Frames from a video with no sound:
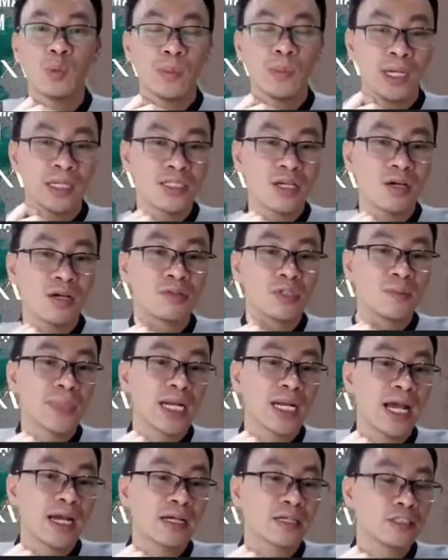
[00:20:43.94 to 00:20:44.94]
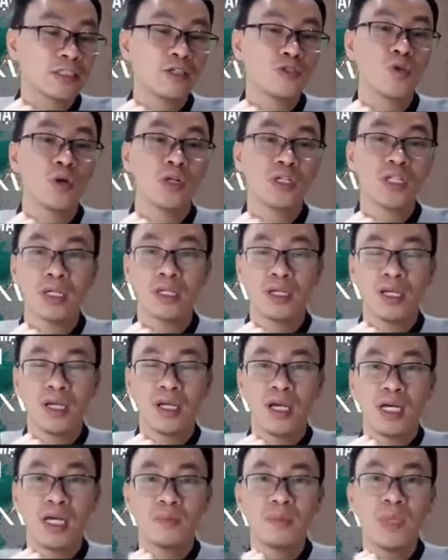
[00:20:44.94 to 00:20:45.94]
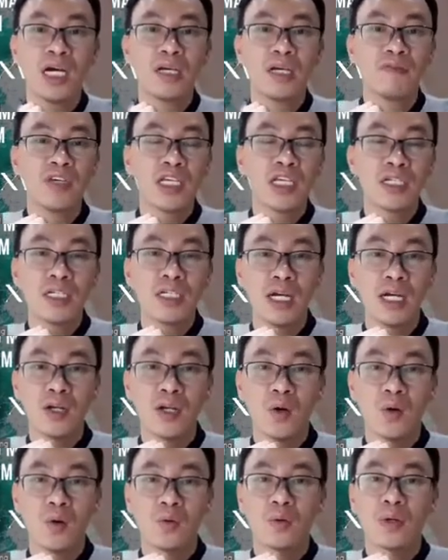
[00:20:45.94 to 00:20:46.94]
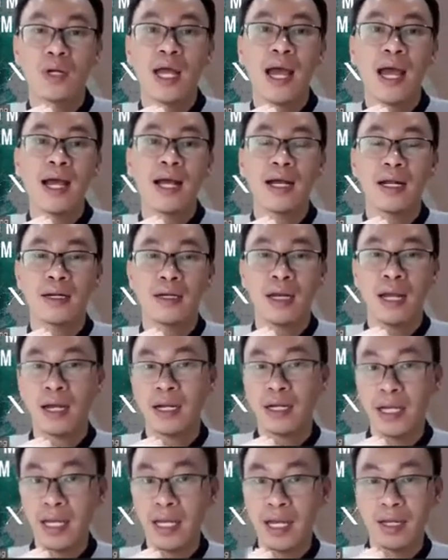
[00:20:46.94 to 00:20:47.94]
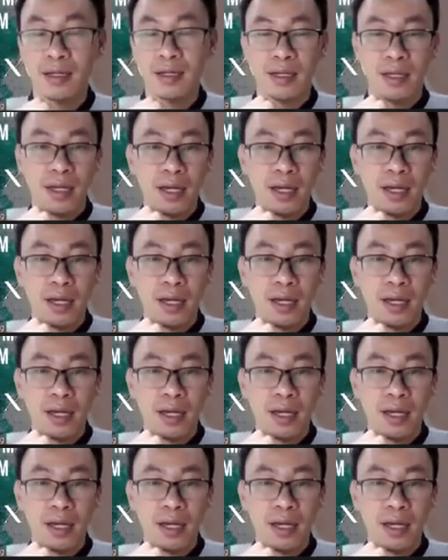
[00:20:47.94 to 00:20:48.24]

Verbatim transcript: những một mặt trong những mặt hàng được ưa chuộng nhất bởi vì người Ấn Độ đã lắng nghe,